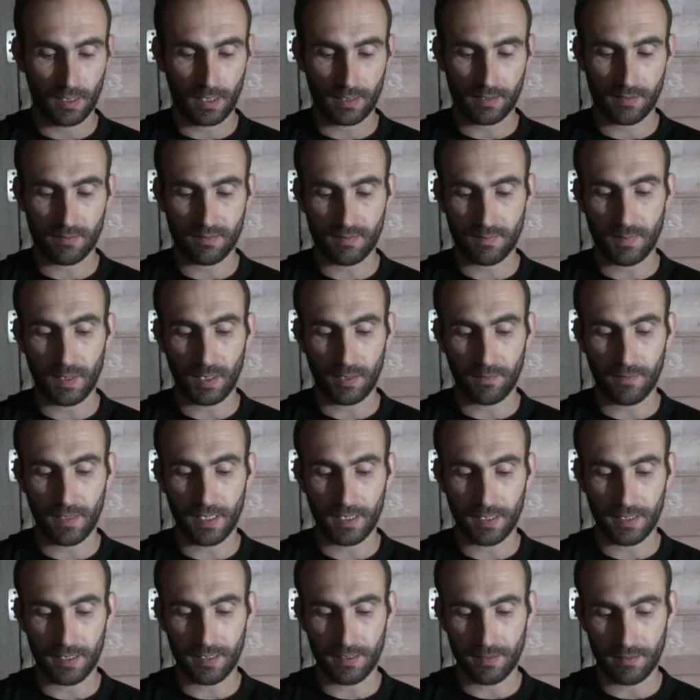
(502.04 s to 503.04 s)
jak są
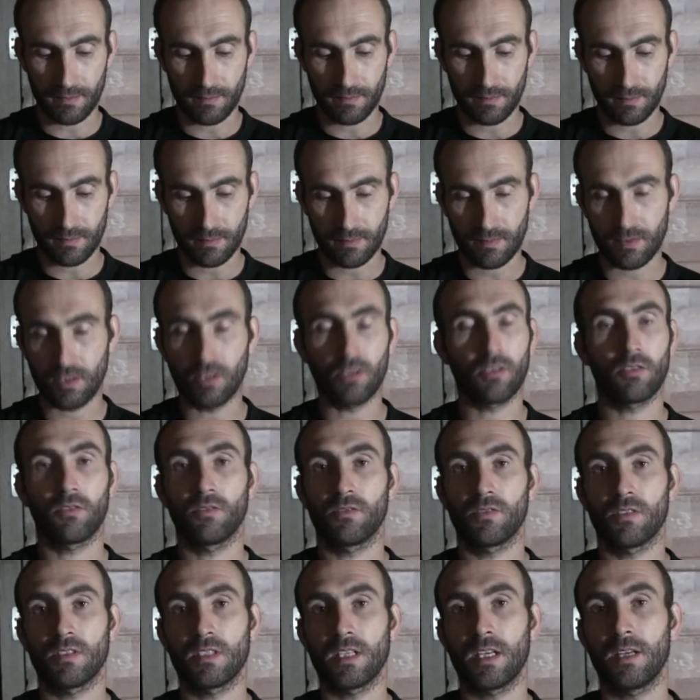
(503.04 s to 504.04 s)
sparowane, co
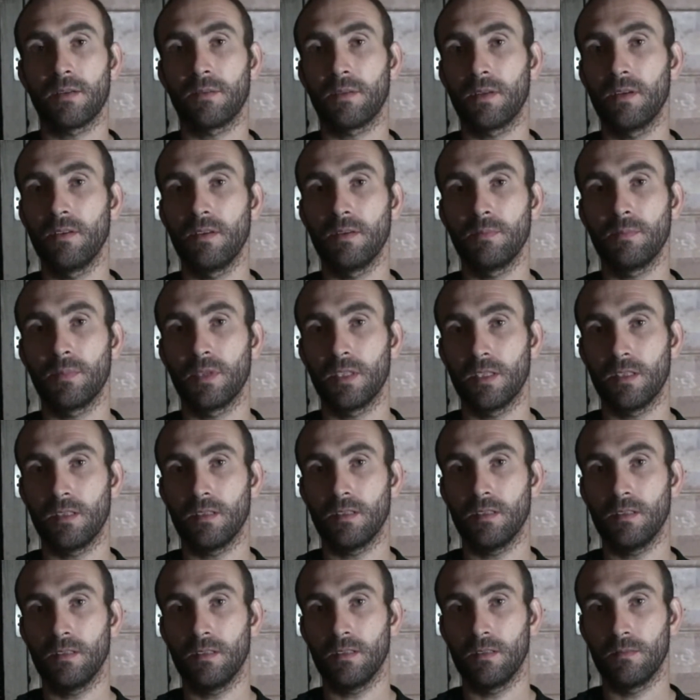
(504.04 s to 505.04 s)
roku zostają gołębie
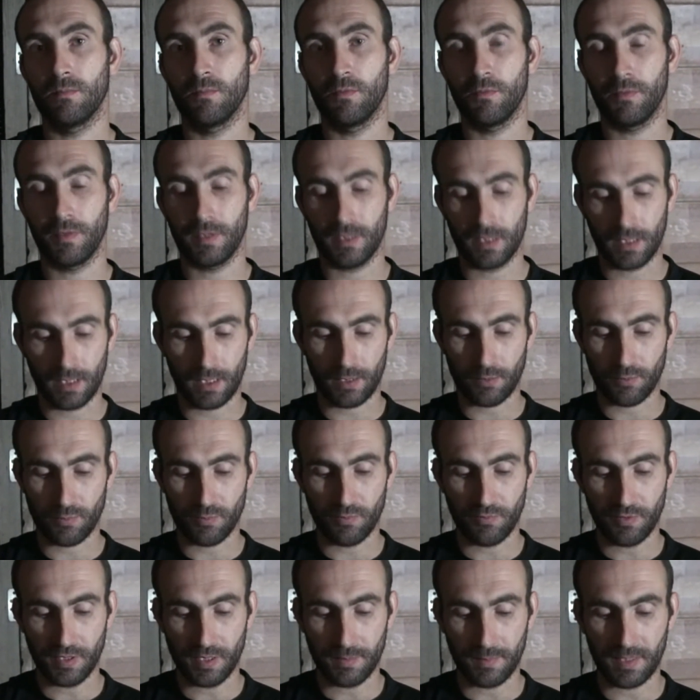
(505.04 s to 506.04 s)
i mówię, tak jak już
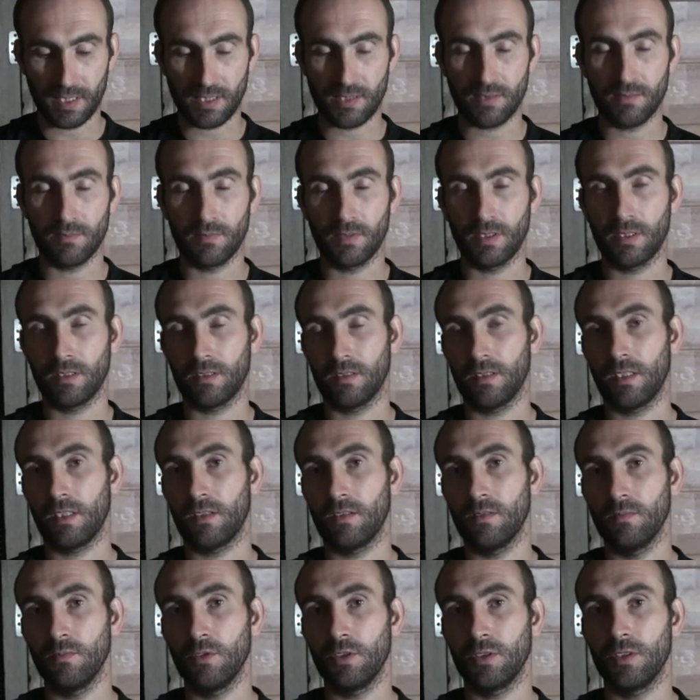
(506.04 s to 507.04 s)
mówiłem, lecą
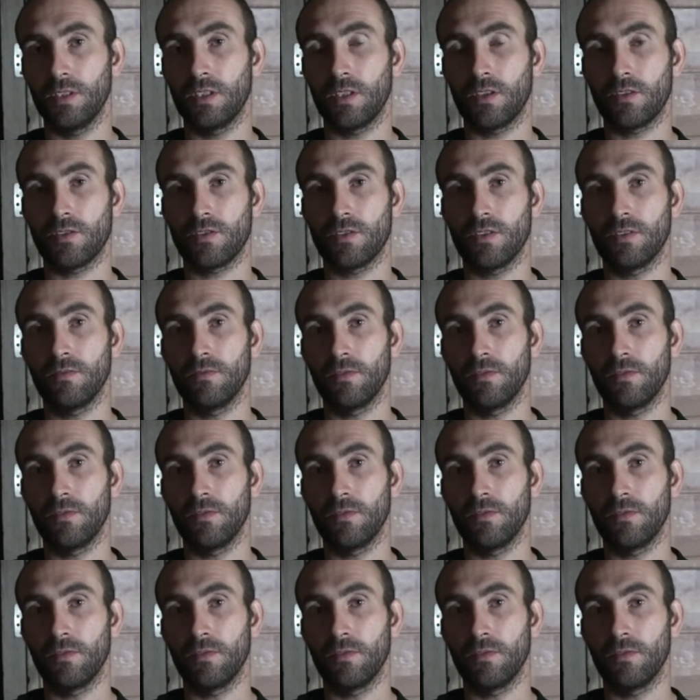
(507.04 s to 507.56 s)
jako młode, roczne,